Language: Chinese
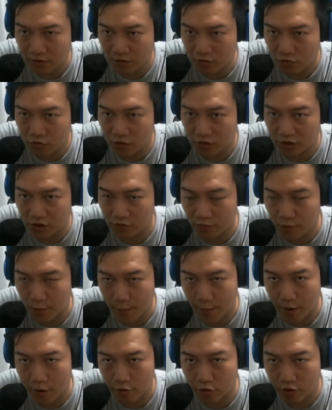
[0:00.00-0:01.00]
因为杰夫宝
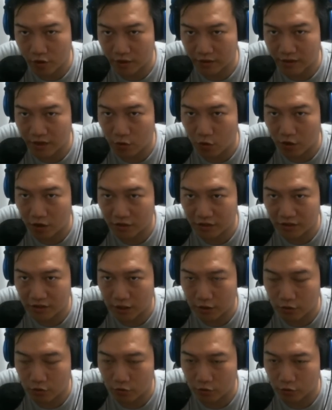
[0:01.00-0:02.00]
宝又可以再滑进
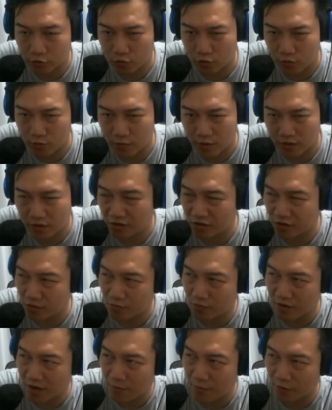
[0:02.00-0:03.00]
太空王座里面，那是不
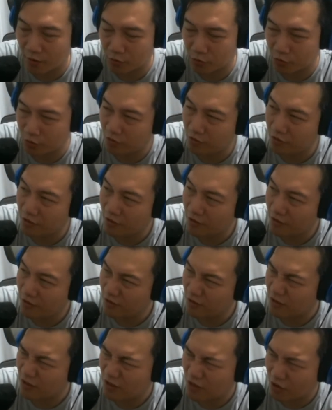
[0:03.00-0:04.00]
是代表说
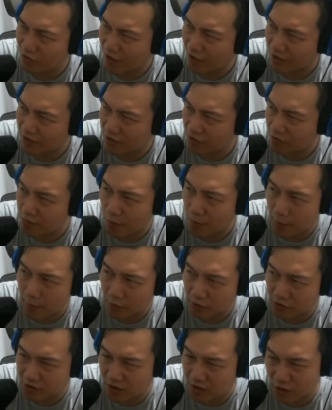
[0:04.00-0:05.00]
你一定要打杰夫宝
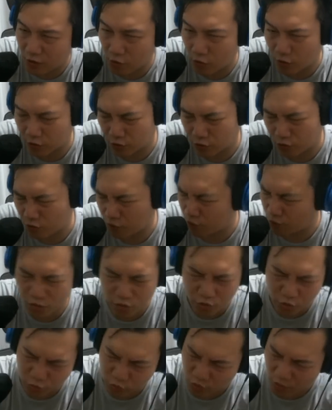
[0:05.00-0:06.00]
宝进太空王座？不过
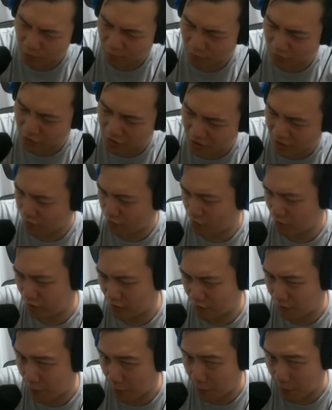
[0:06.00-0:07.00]
或许也不是啊，因为
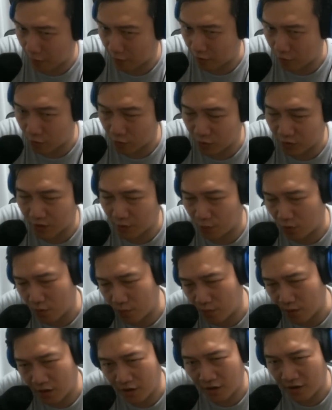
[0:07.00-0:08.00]
杰夫宝宝理论上不会
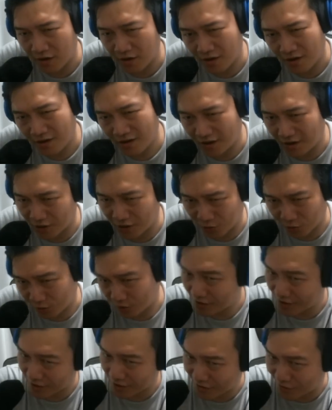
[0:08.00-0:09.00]
被任何东西
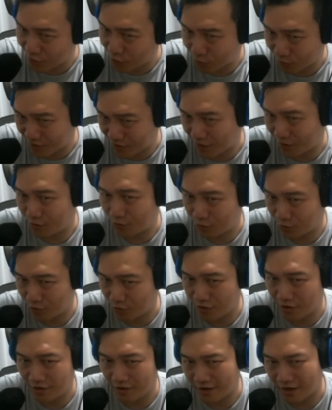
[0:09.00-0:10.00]
限制住才对，所
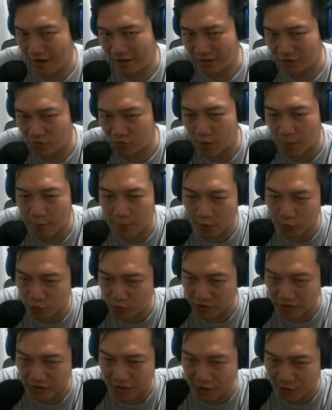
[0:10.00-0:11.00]
以应该杰夫宝宝陆
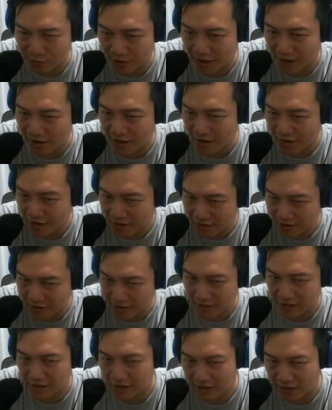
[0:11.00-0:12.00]
行鲨又在
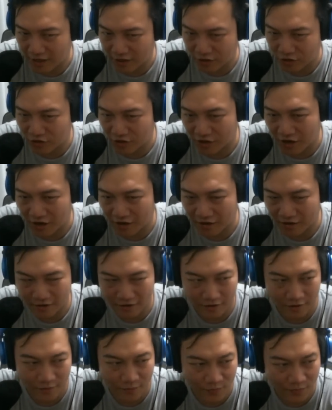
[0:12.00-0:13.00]
秦可垒之上，
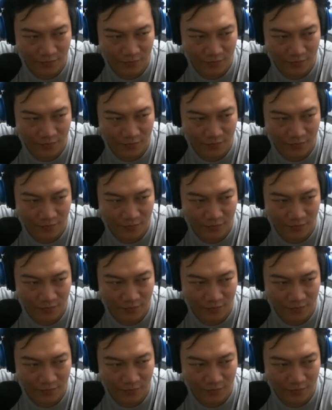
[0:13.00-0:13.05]
嗯。